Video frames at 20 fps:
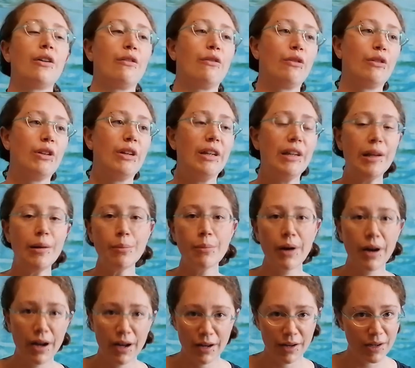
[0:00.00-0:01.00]
für
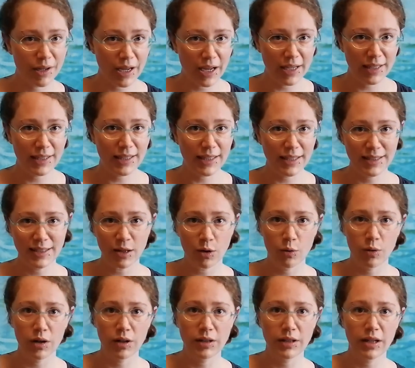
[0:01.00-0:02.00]
immer
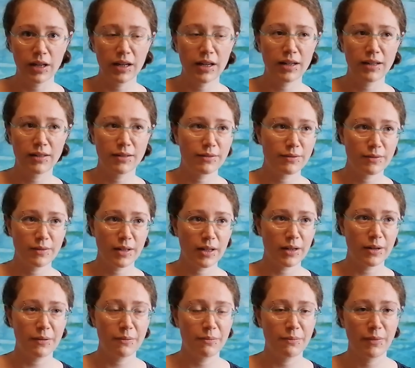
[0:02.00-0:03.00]
angedauert, ja,
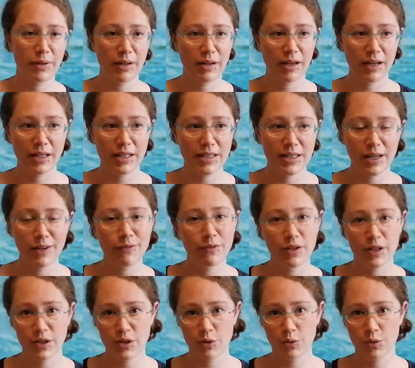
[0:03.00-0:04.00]
ähm,
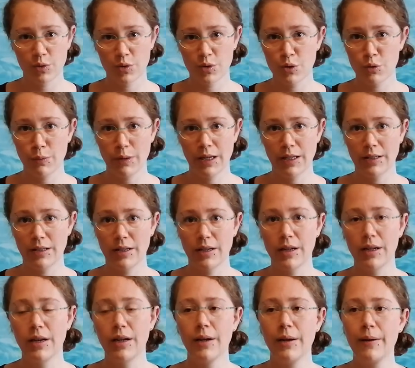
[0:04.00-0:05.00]
Rieseninflation und so
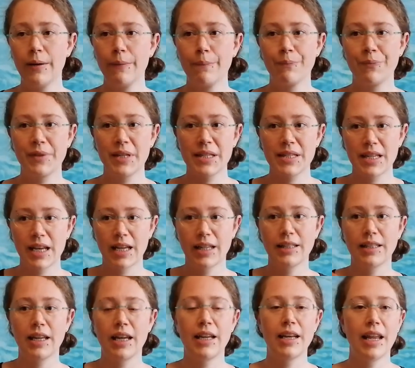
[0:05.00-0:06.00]
weiter. Das
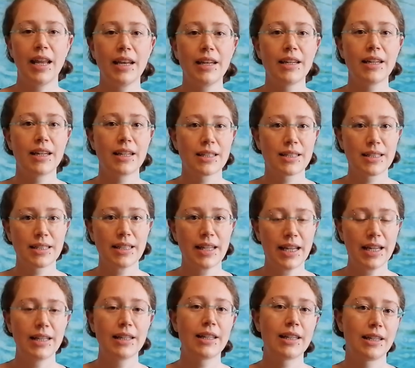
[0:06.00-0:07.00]
hat ein Ende, das ist
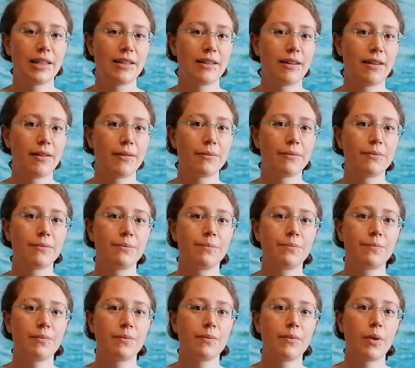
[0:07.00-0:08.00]
endlich, ja.
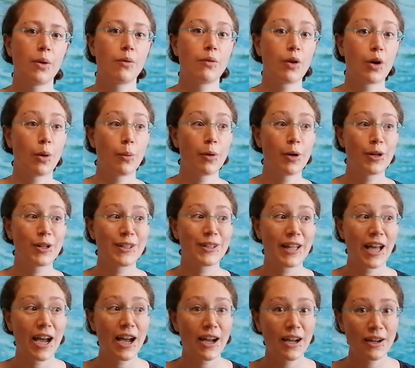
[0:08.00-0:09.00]
Und wir kommen auch
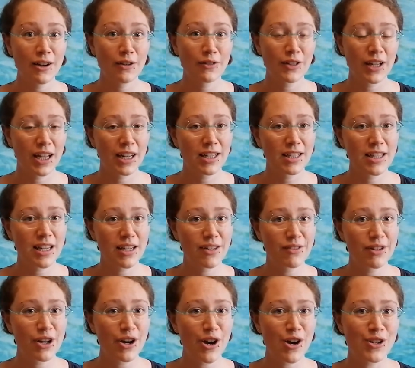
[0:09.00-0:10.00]
da auf der anderen Seite
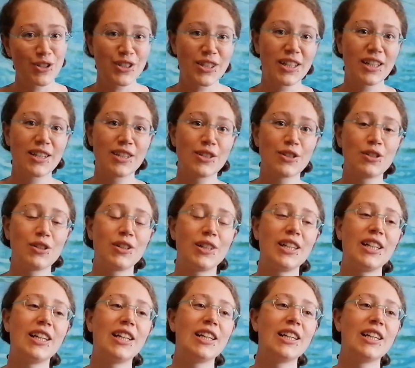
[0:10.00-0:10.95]
wieder raus. Also